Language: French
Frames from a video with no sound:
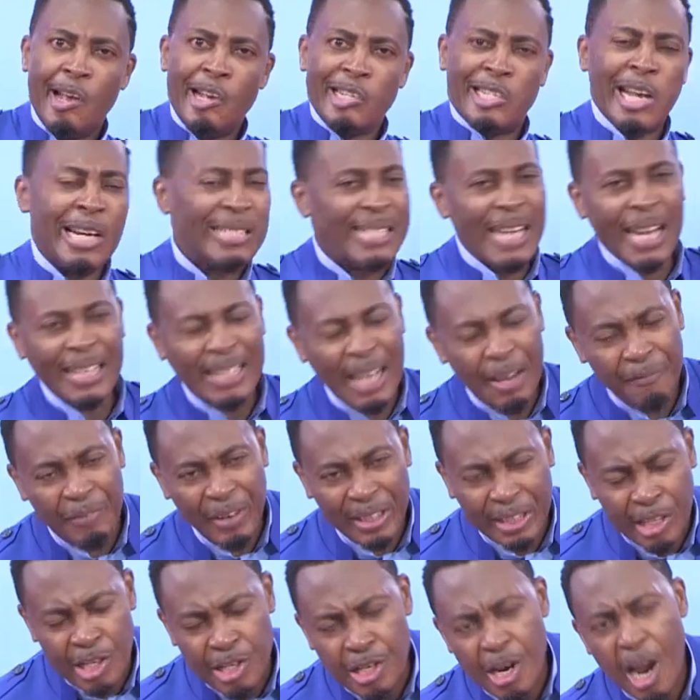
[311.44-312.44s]
chez certains
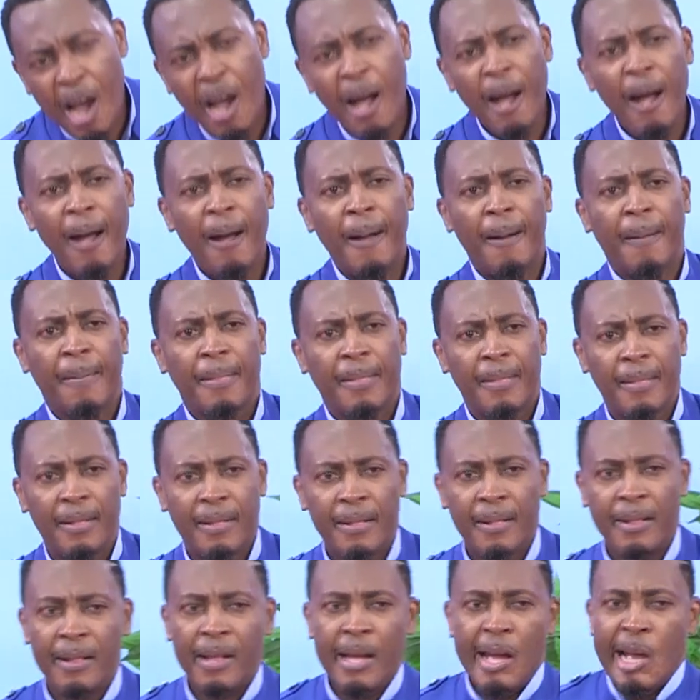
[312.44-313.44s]
féticheurs.
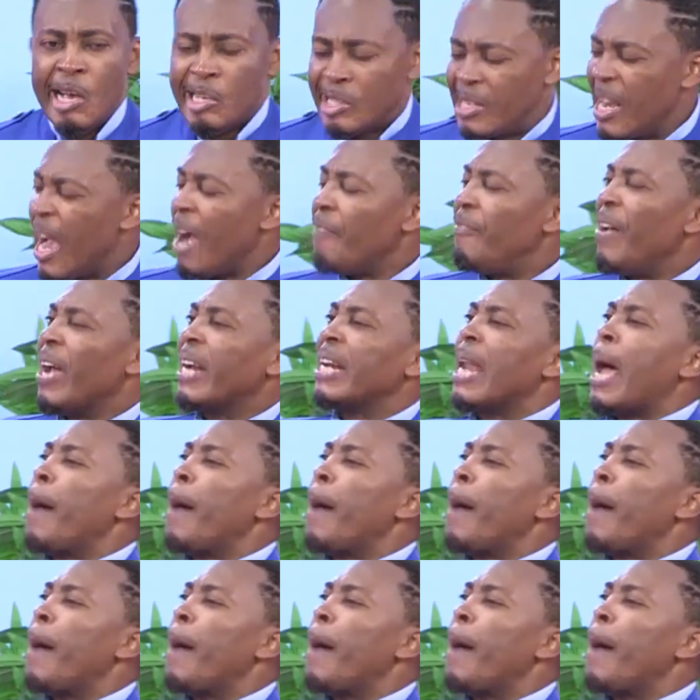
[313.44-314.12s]
C'est avec